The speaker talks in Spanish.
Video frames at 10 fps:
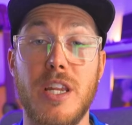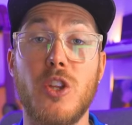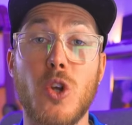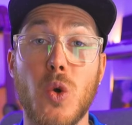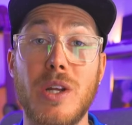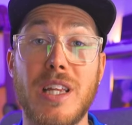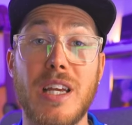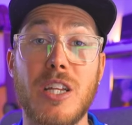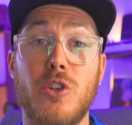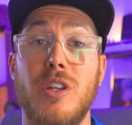Teniendo en cuenta
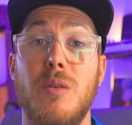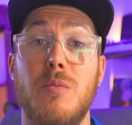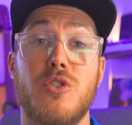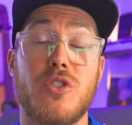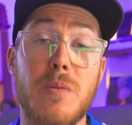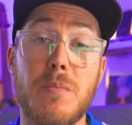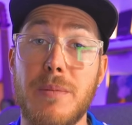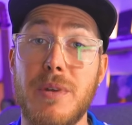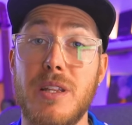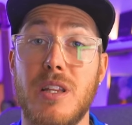esto, tenemos
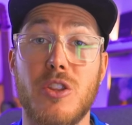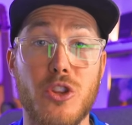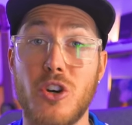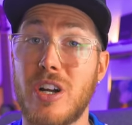simplemente dos